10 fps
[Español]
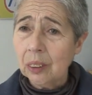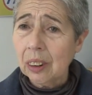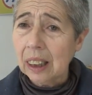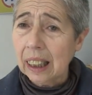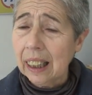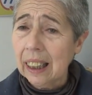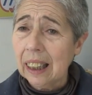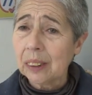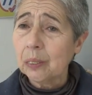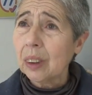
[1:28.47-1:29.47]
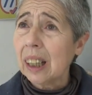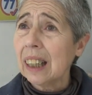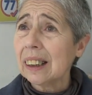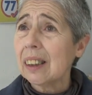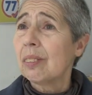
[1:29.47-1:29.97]
Uno, que las
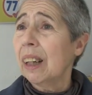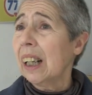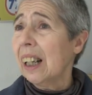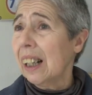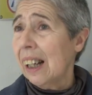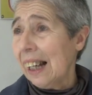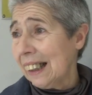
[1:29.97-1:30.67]
urnas van a